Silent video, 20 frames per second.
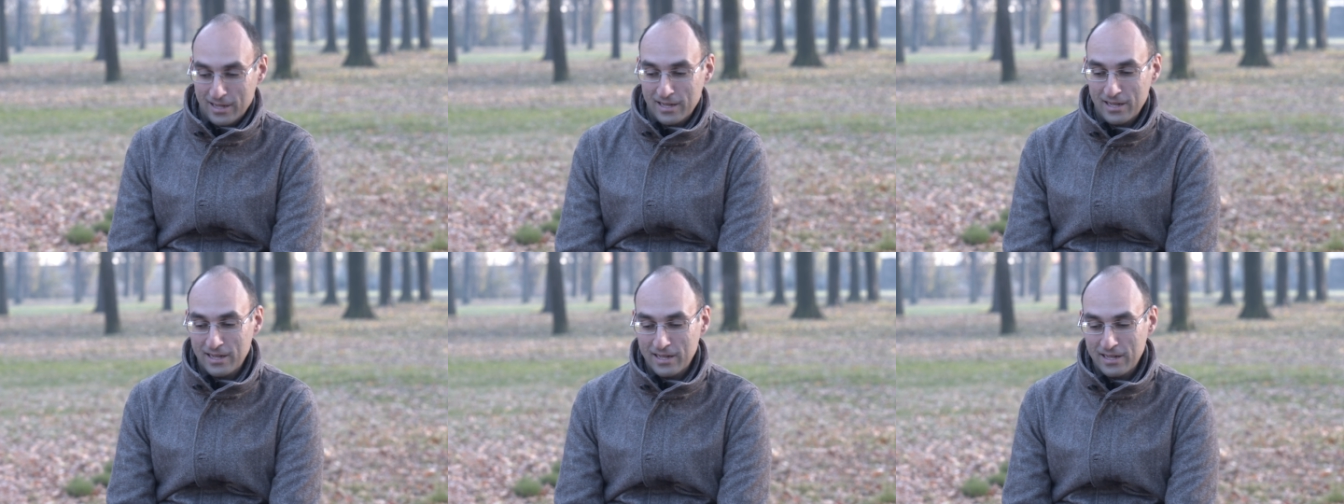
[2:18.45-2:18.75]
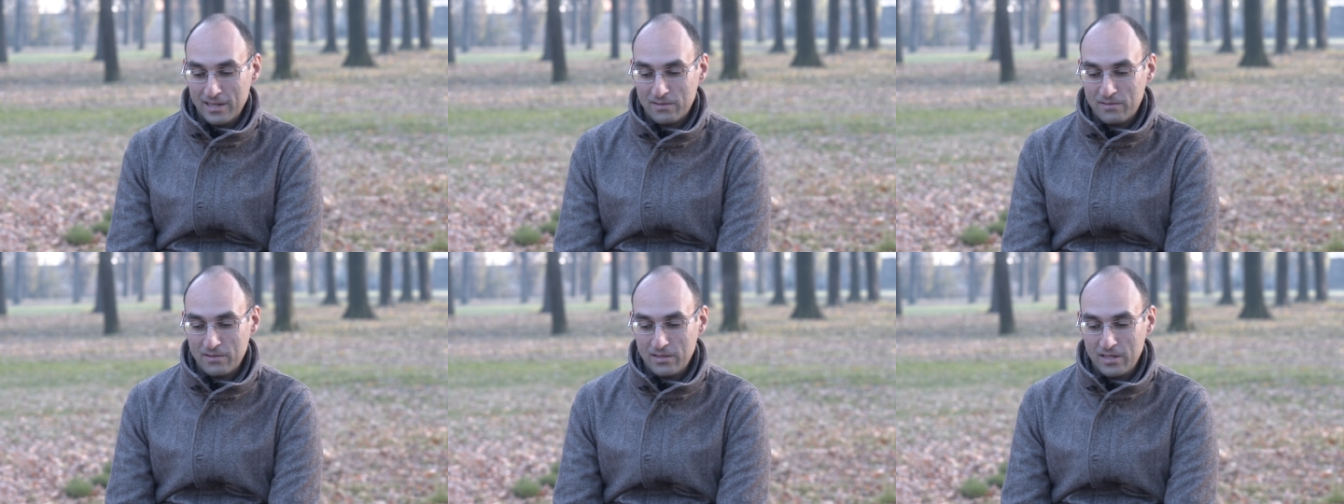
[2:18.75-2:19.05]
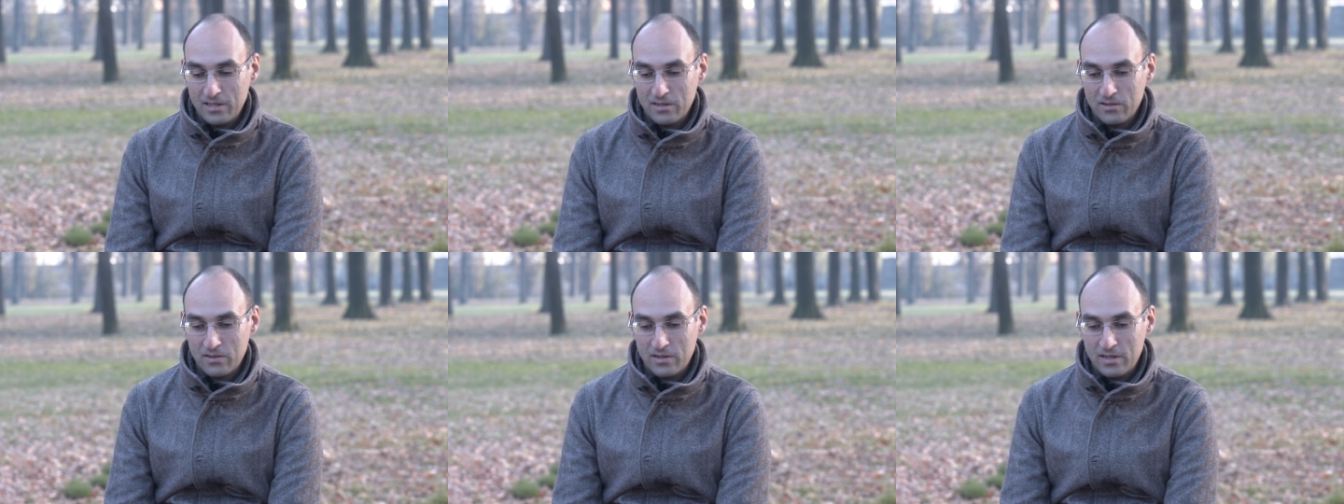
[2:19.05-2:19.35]
eh,
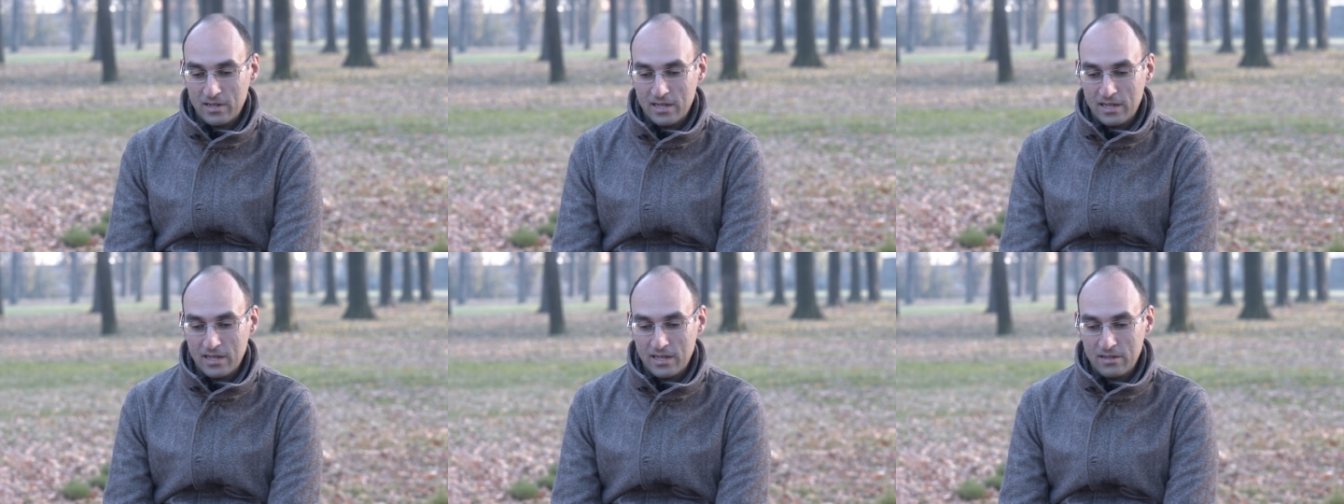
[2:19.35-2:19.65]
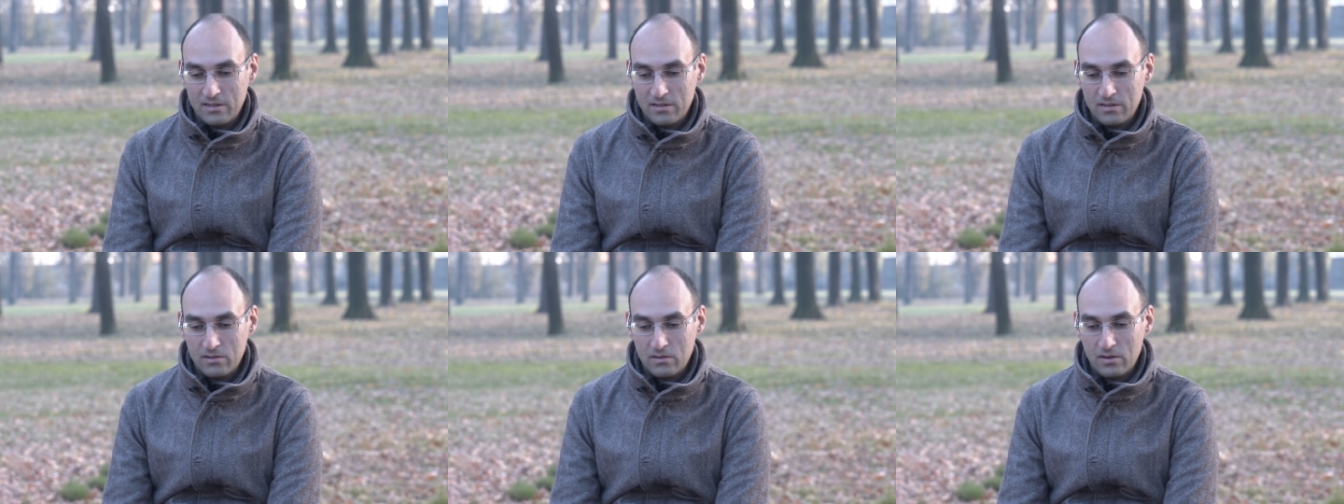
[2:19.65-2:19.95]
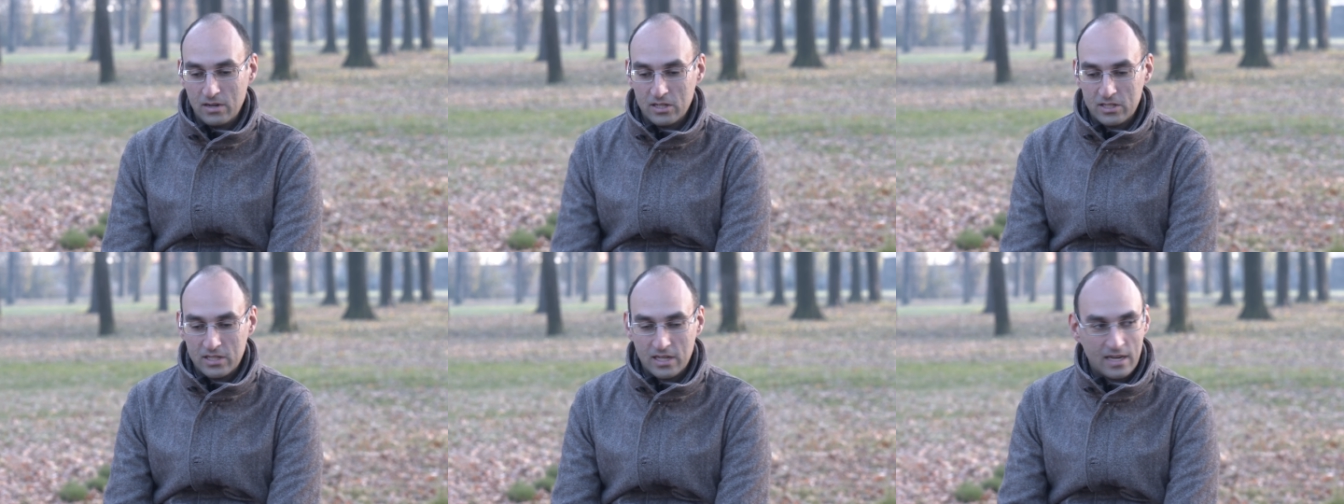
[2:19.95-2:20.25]
quindi non, non,
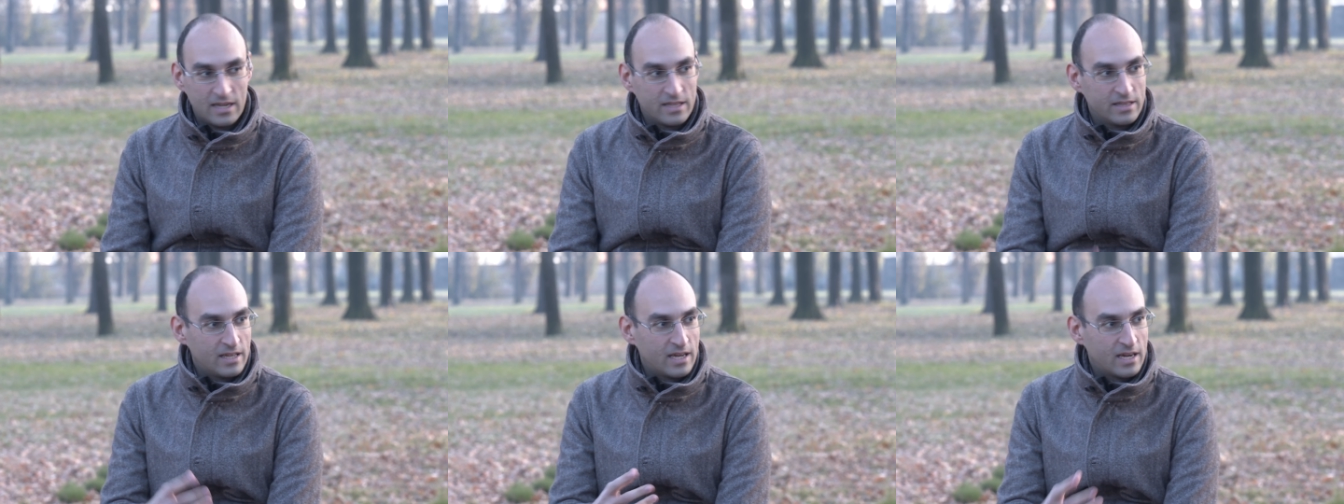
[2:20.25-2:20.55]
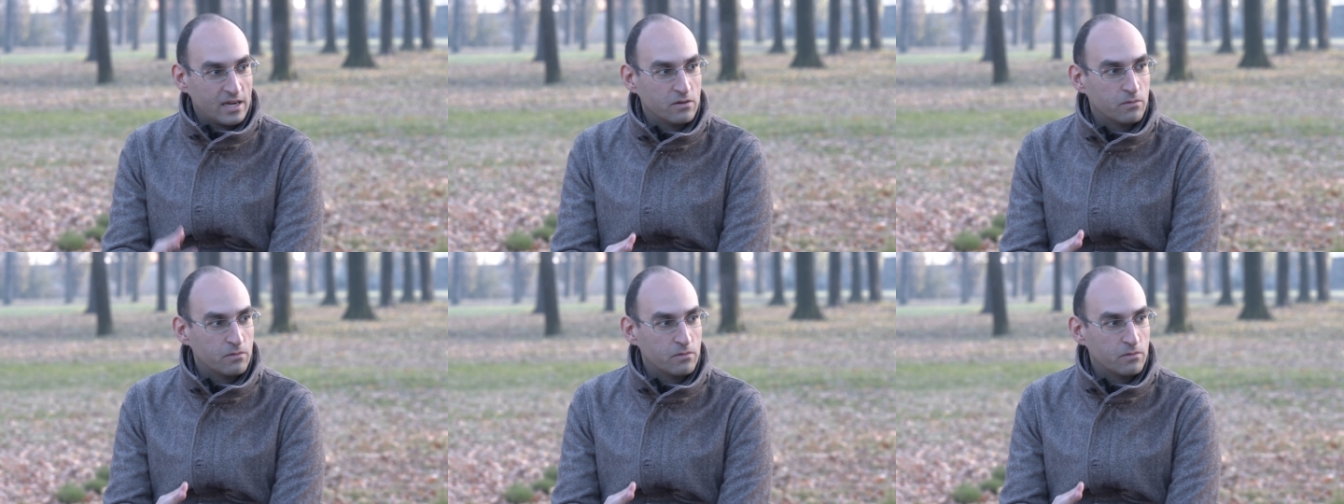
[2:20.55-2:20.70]
lasciarla andare,